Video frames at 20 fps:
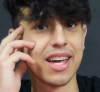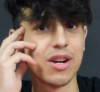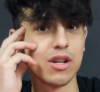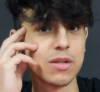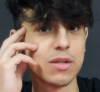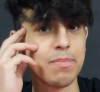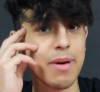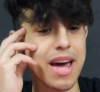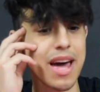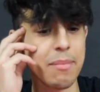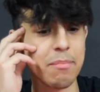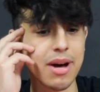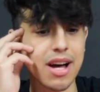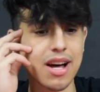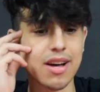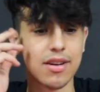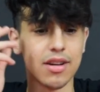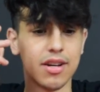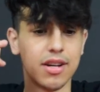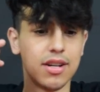lo
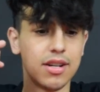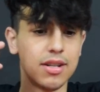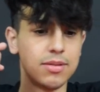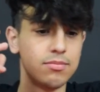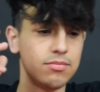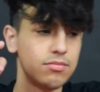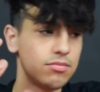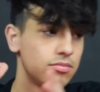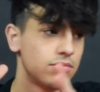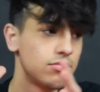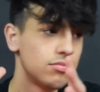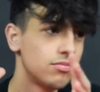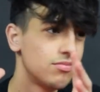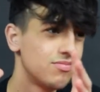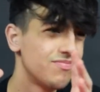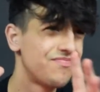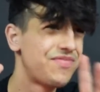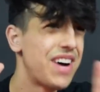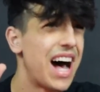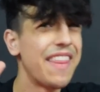sperma eh,
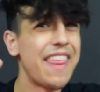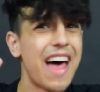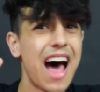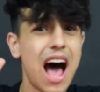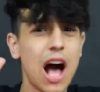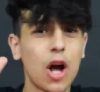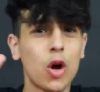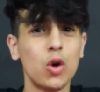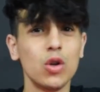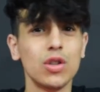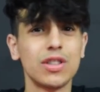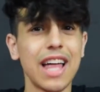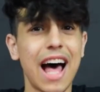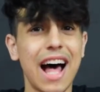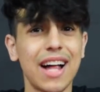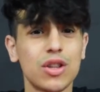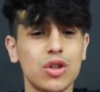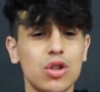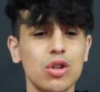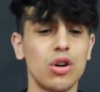vada a
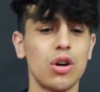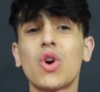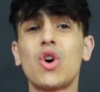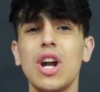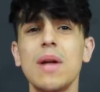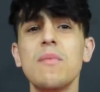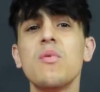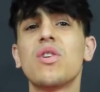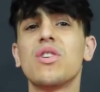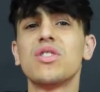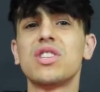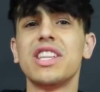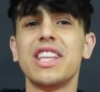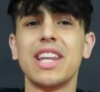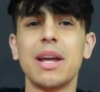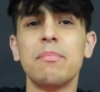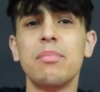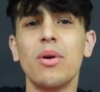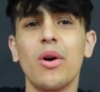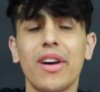contatto con le mucose
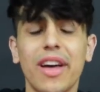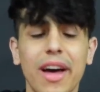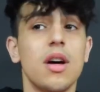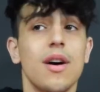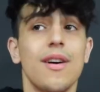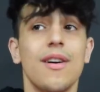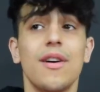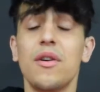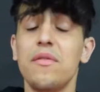della bocca.